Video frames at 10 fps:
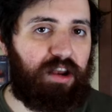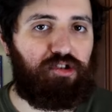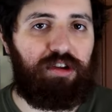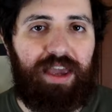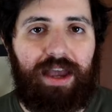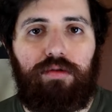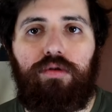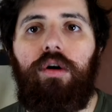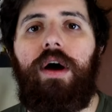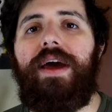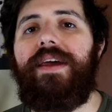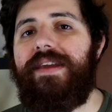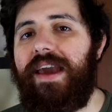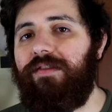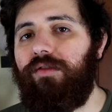a starci dietro,
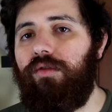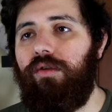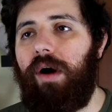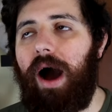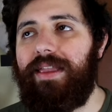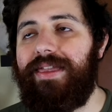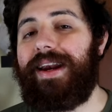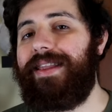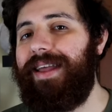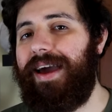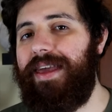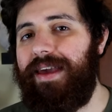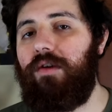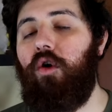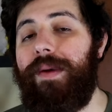riesco a trattare
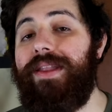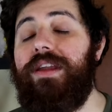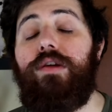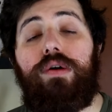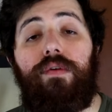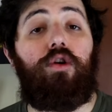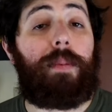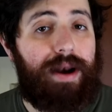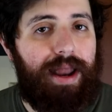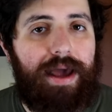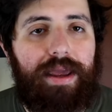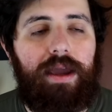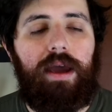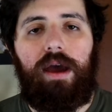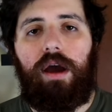gli argomenti di cui voglio
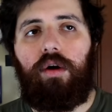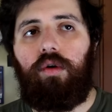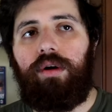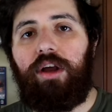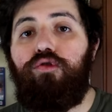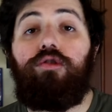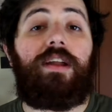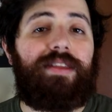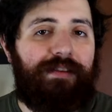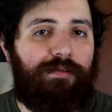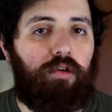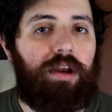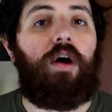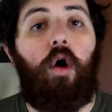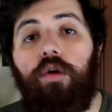parlare con la giusta
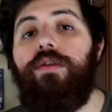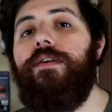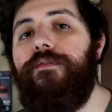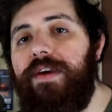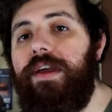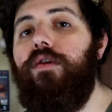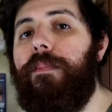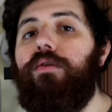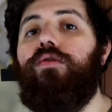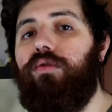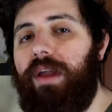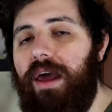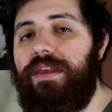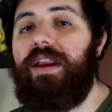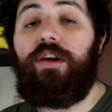attenzione, ogni video posso
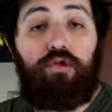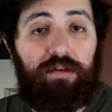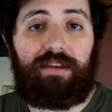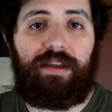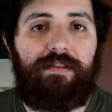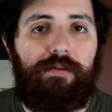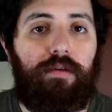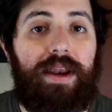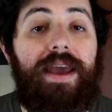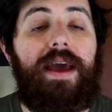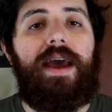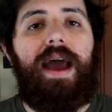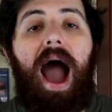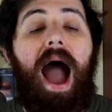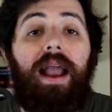dargli la giusta attenzione,
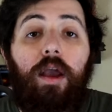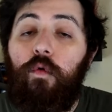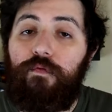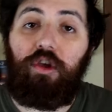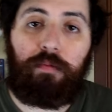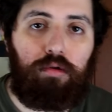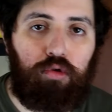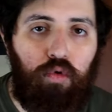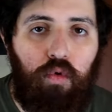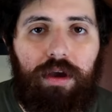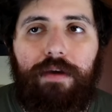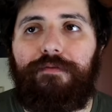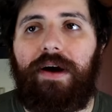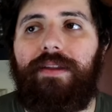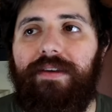anche con video molto lunghi,
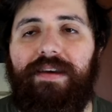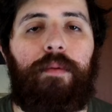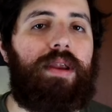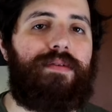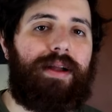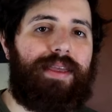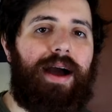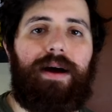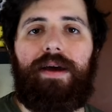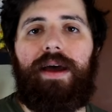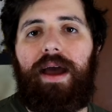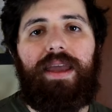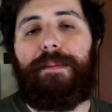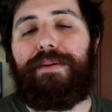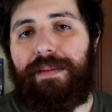infatti siamo arrivati a,
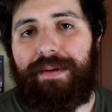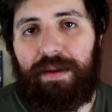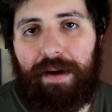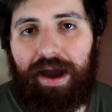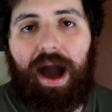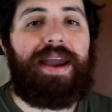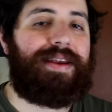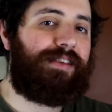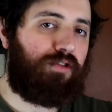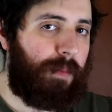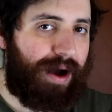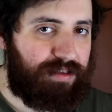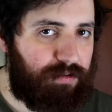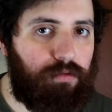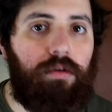i primi di ma- a inizio
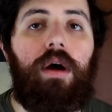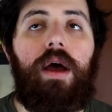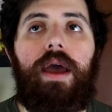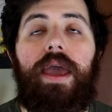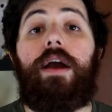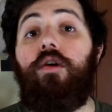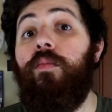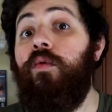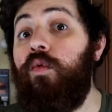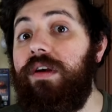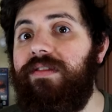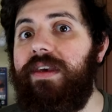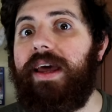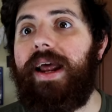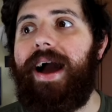marzo e comunque
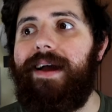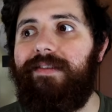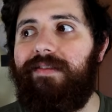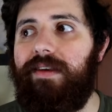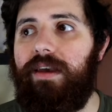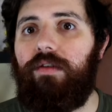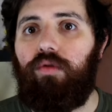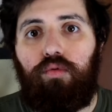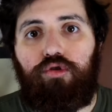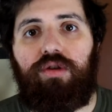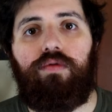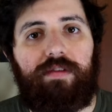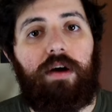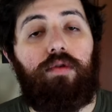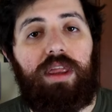sia ragazzi sono usciti un
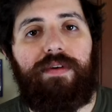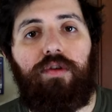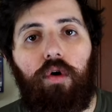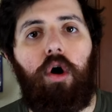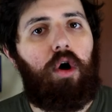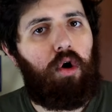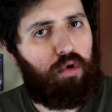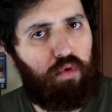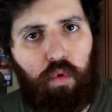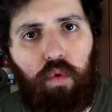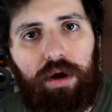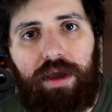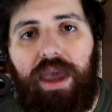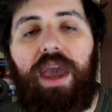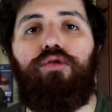sacco di video
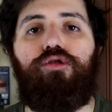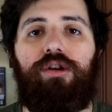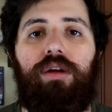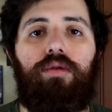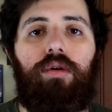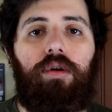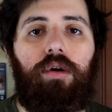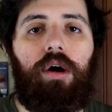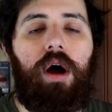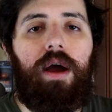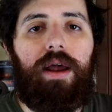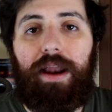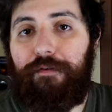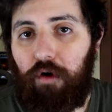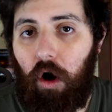lunghi, è uscito
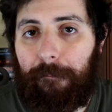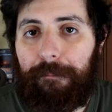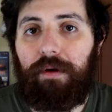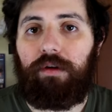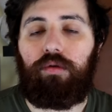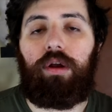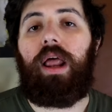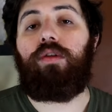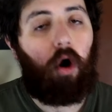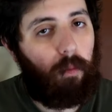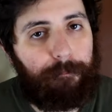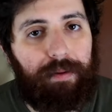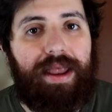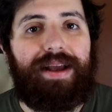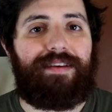la flop, la
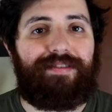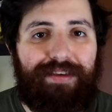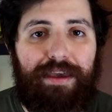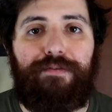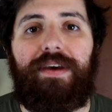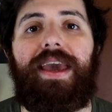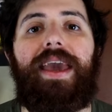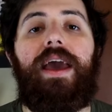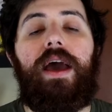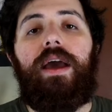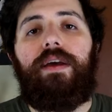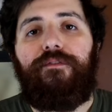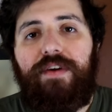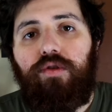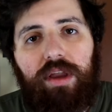top, le classifiche,
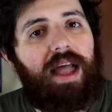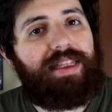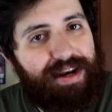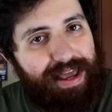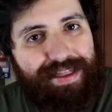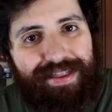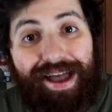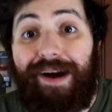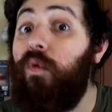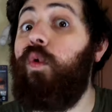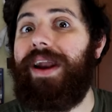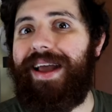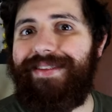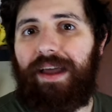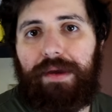video da 30 a
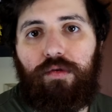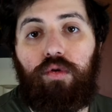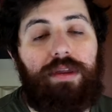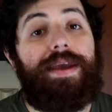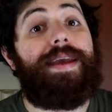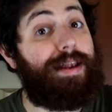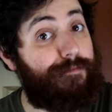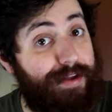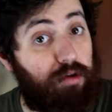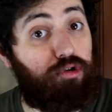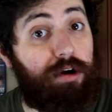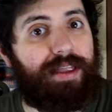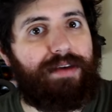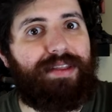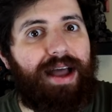40 minuti, il
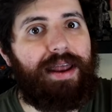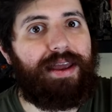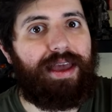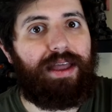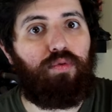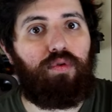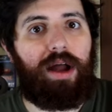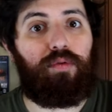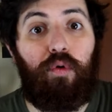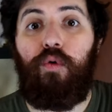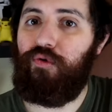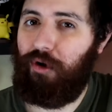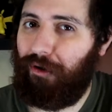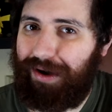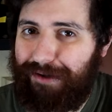videogiochi da evitare che è durato
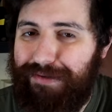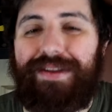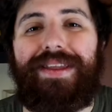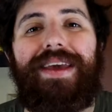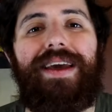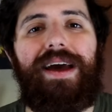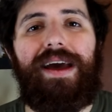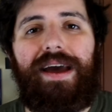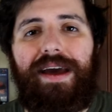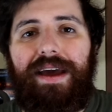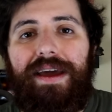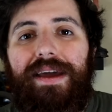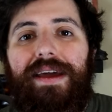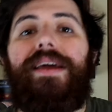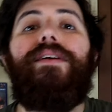un'ora, quindi
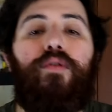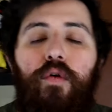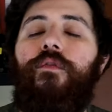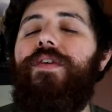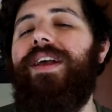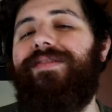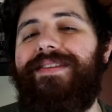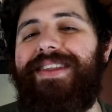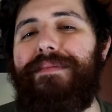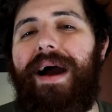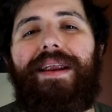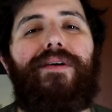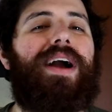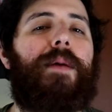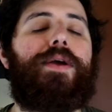un video a
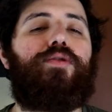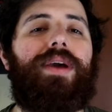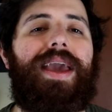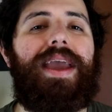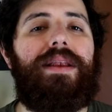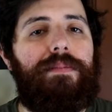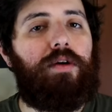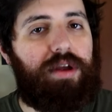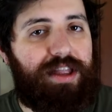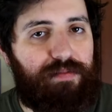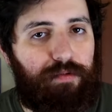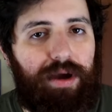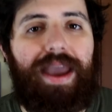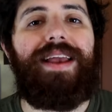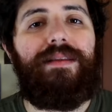settimana ho capito che è il mio
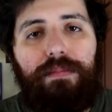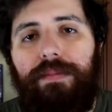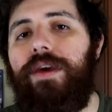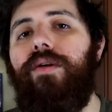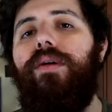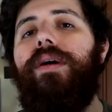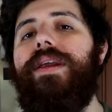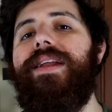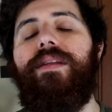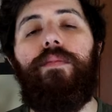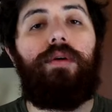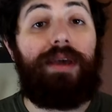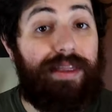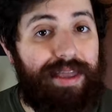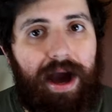ritmo, è il mio ritmo
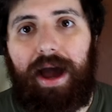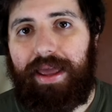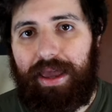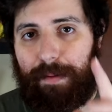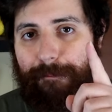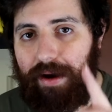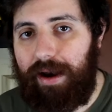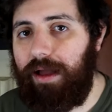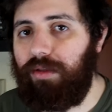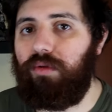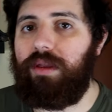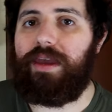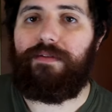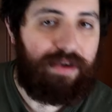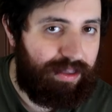ideale e parlando
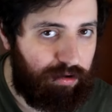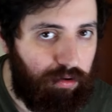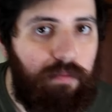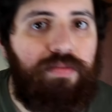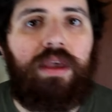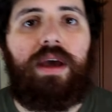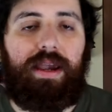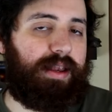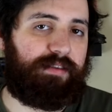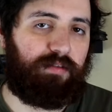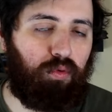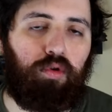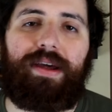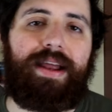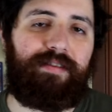dei video,
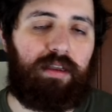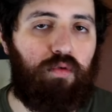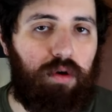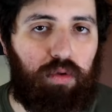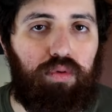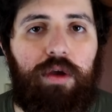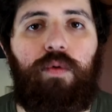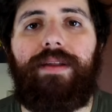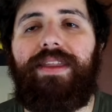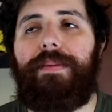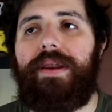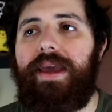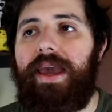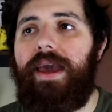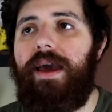innanzitutto grazie di cuore a tutti quanti
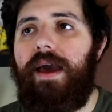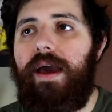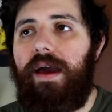perché